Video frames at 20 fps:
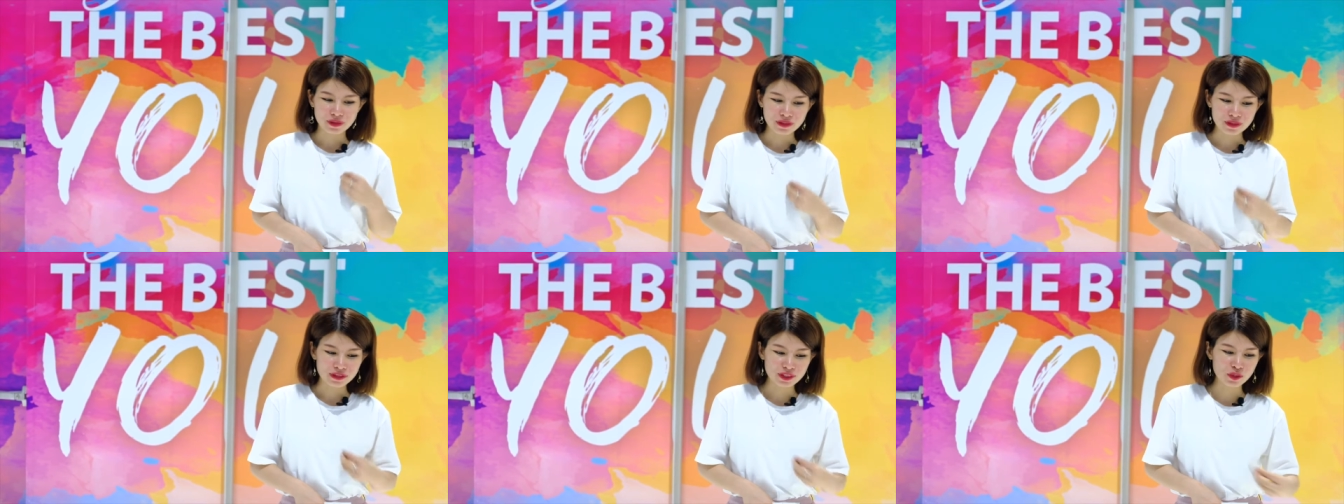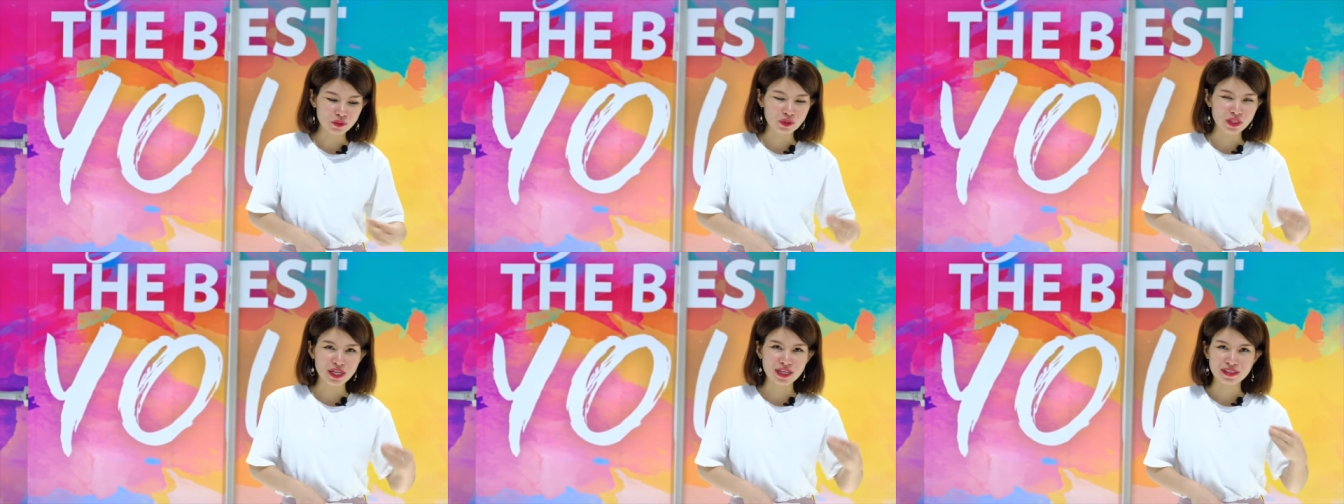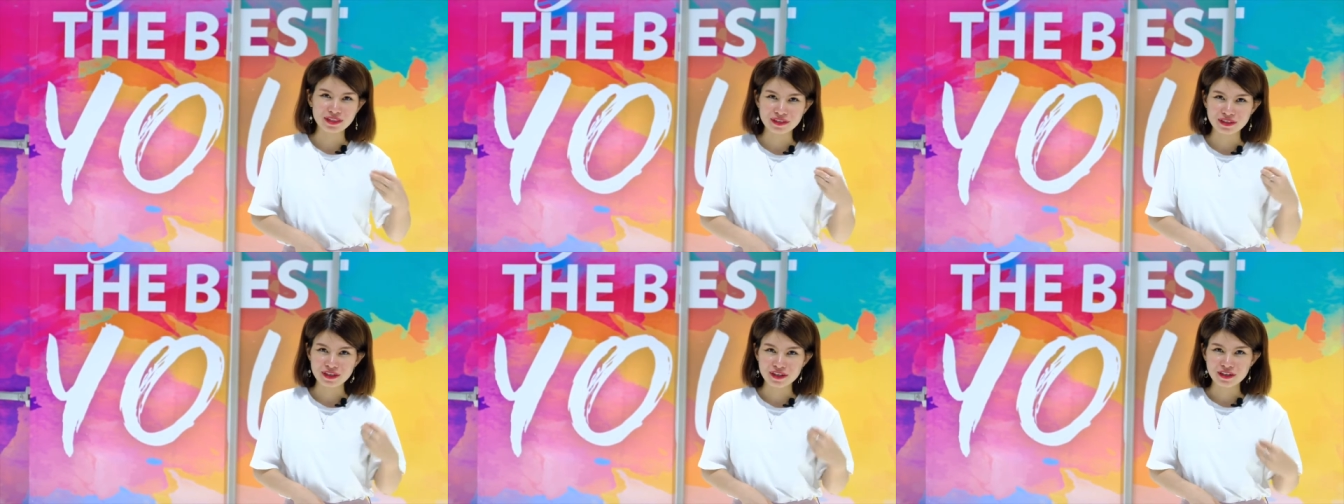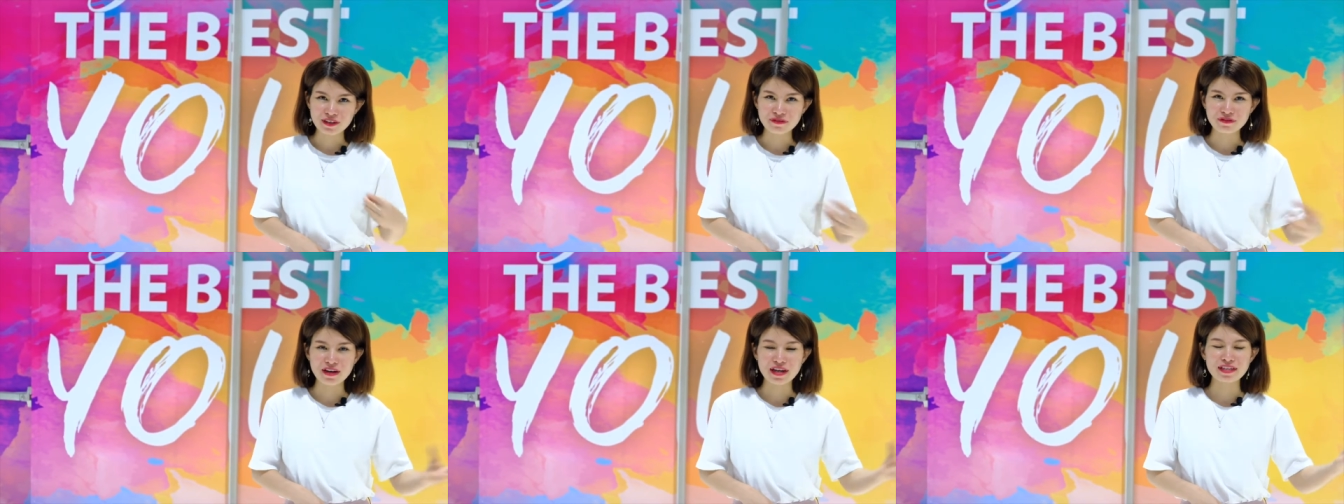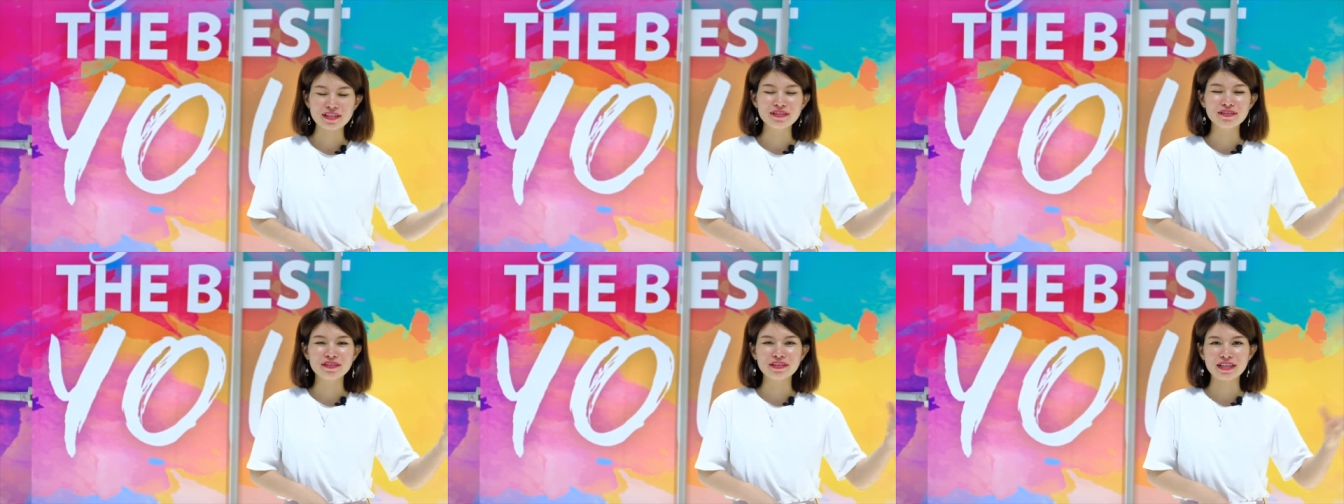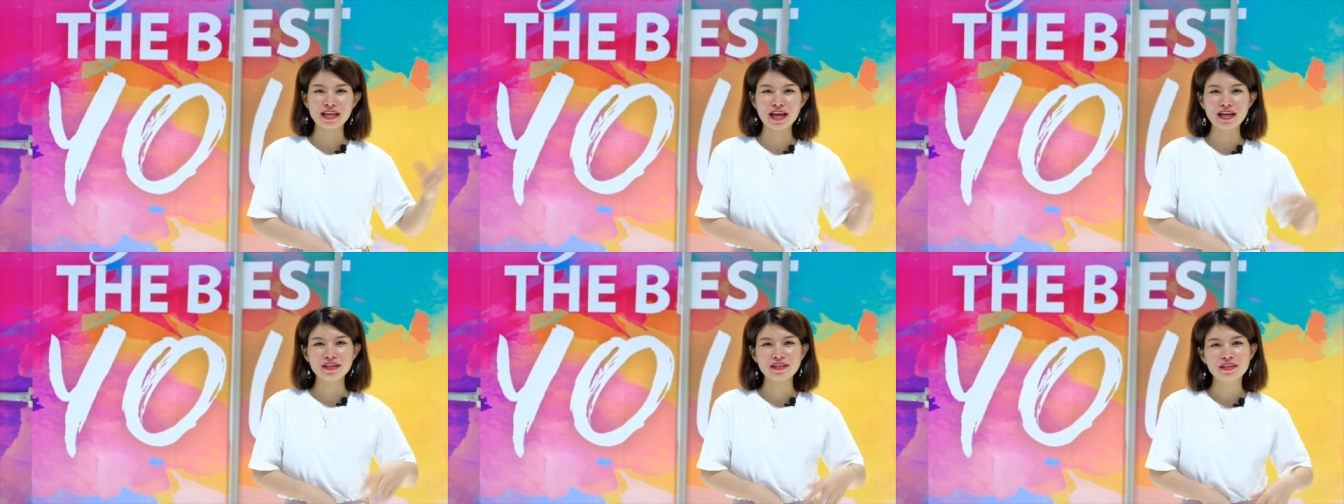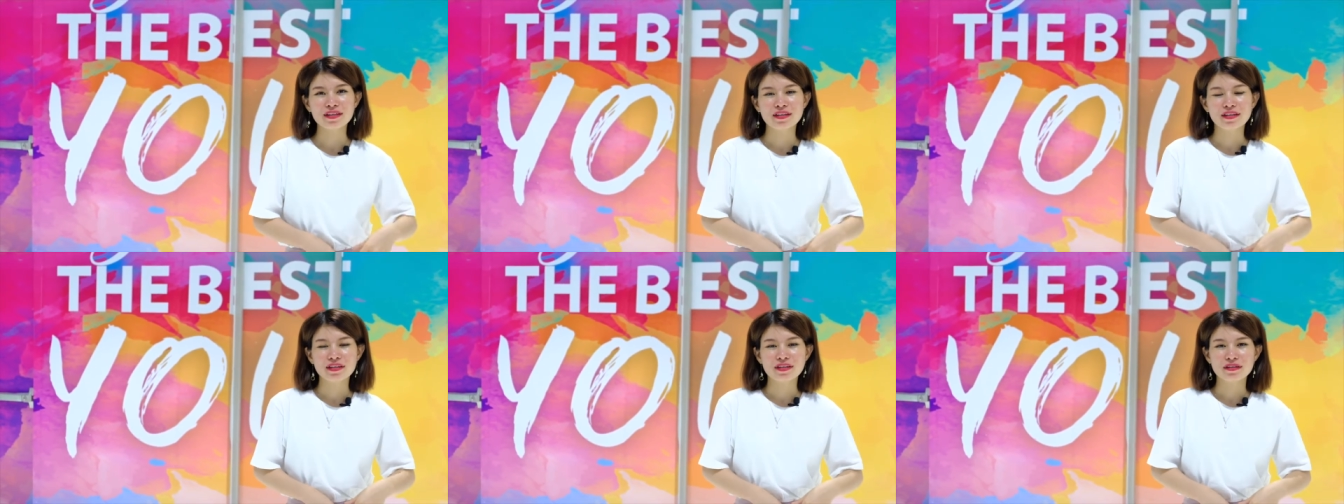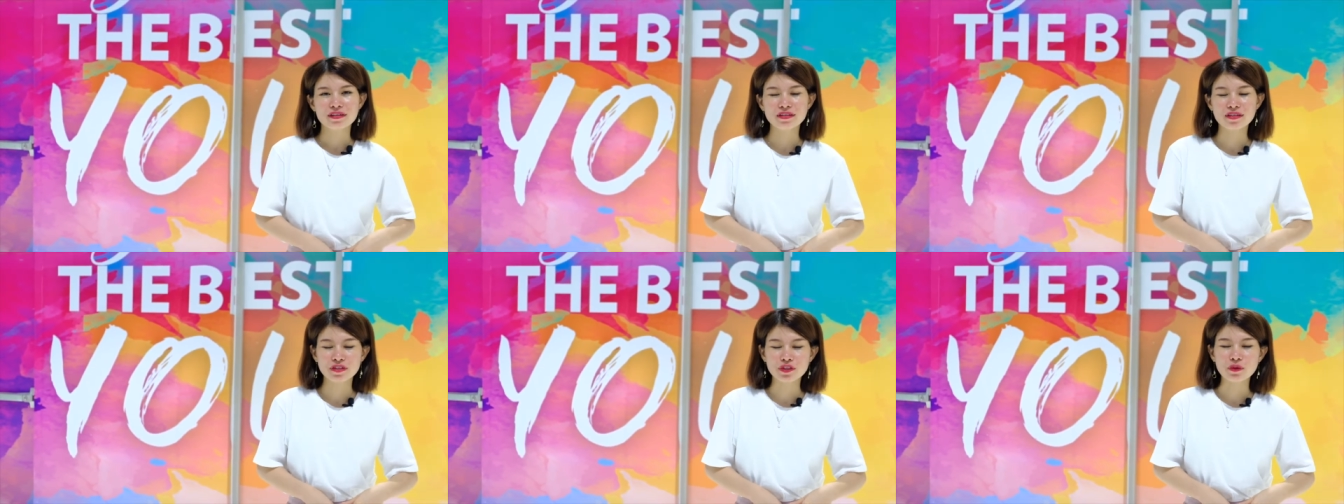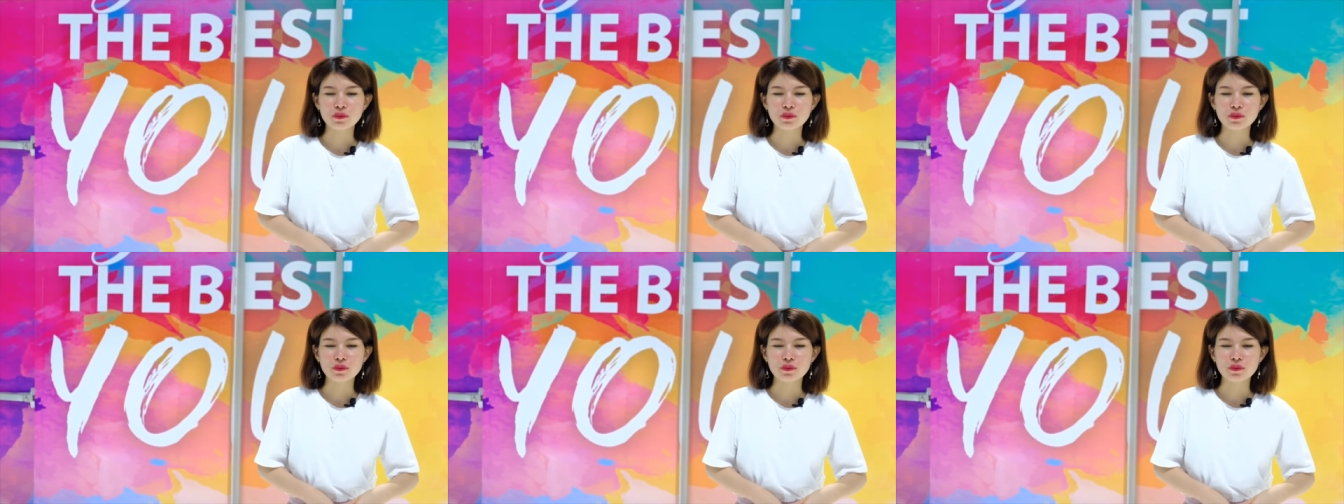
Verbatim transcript: nhiều tiền và đưa người khác sử